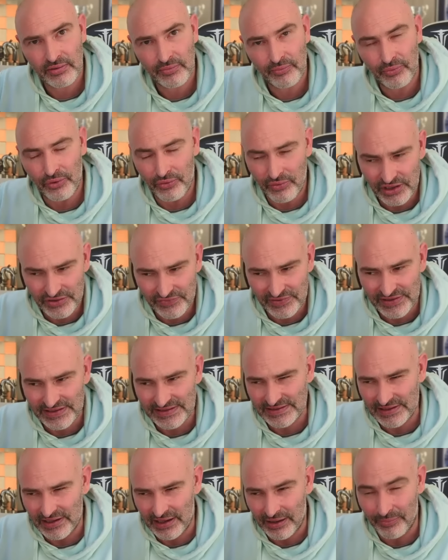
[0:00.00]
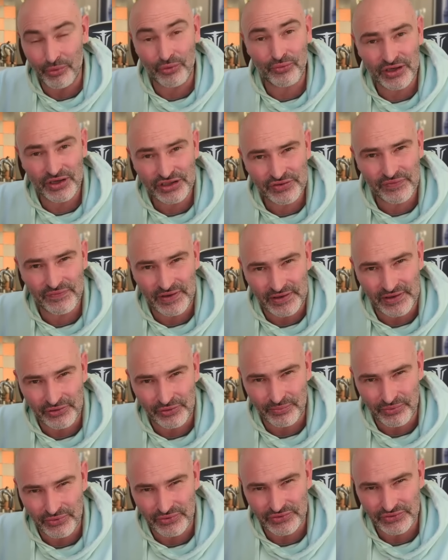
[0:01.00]
Pourquoi je vous dis cela Pourquoi je fais un
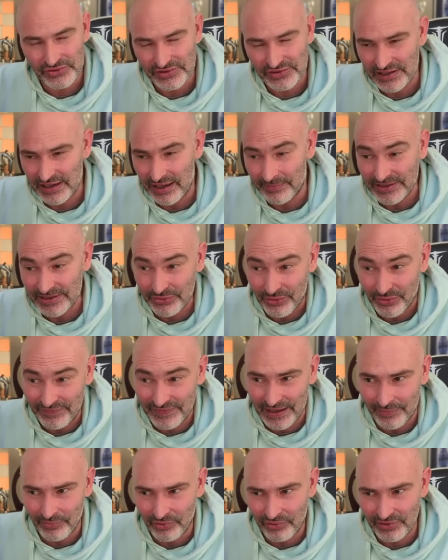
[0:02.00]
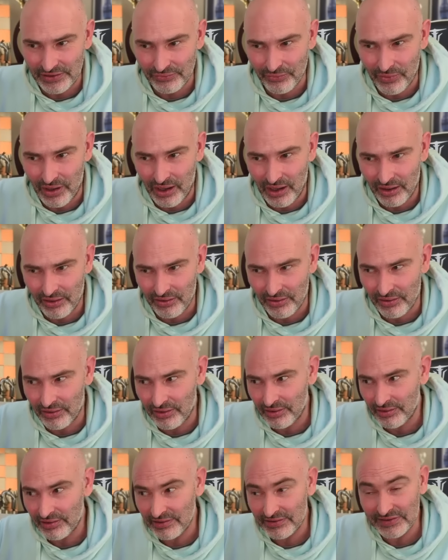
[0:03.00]
temps de pause sur cela Parce que évidemment, les noirs, euh,
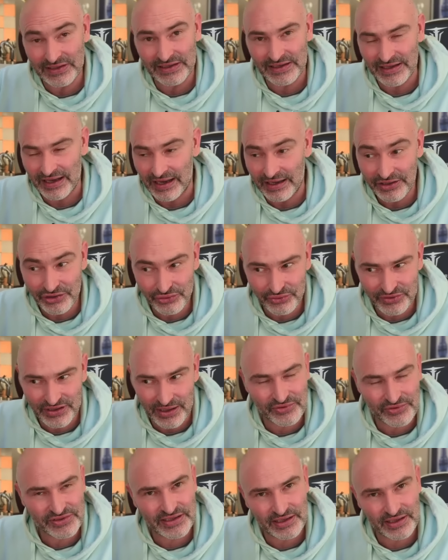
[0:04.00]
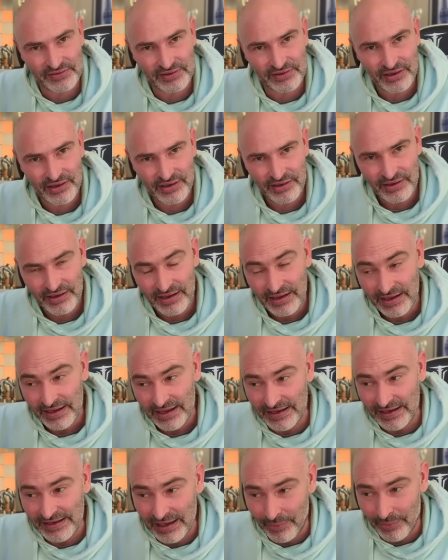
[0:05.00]
Ding Liren, ils jouent dame 7.
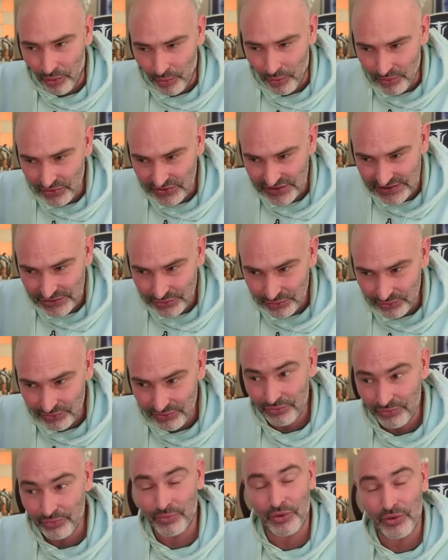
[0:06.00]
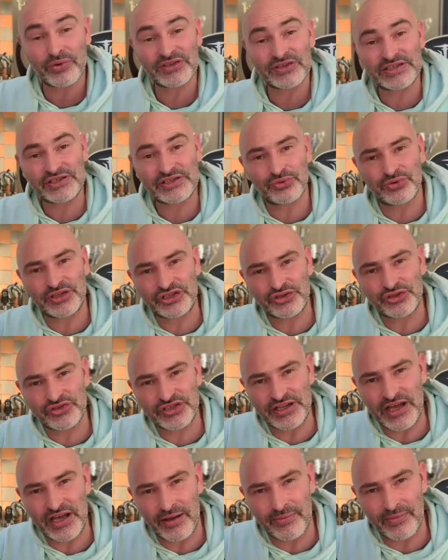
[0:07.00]
Et il y a une proposition, une proposition
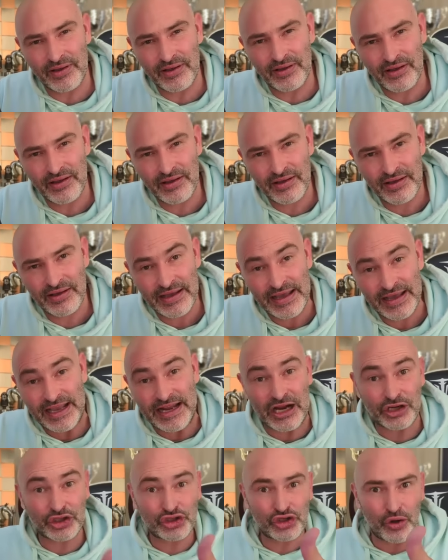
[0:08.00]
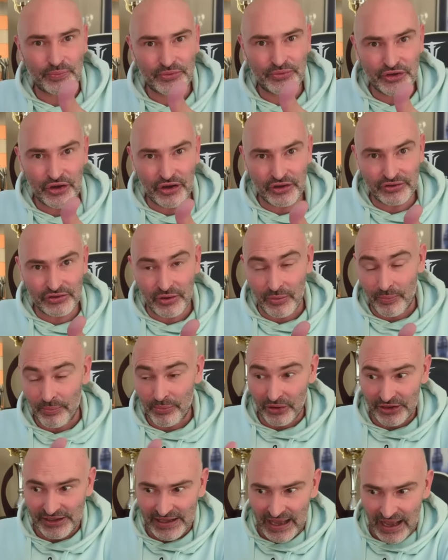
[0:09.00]
d'échange des dames. Et la championne
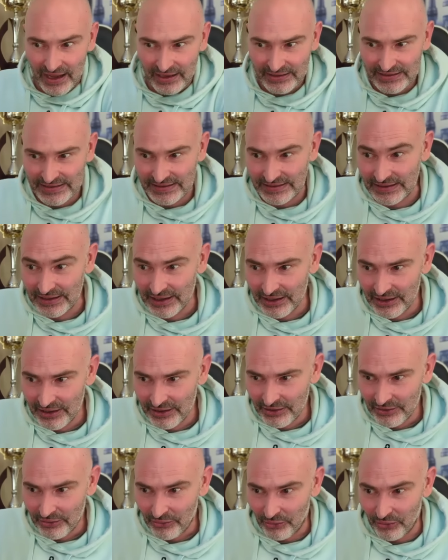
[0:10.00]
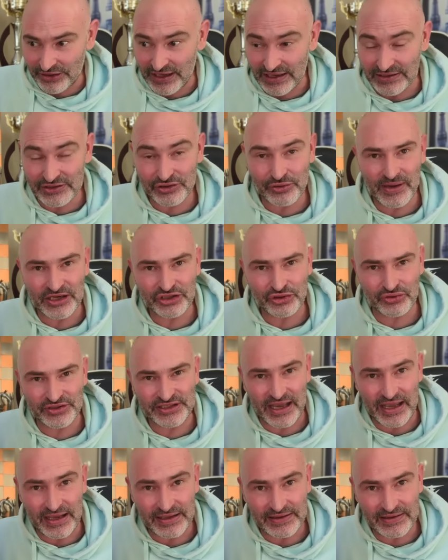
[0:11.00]
polgare qui regarde ce match en
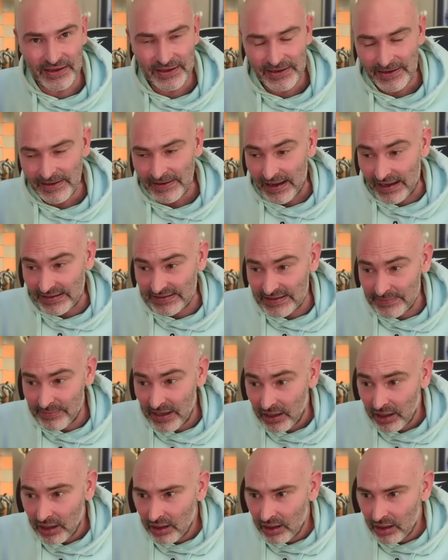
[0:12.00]
direct a dit mais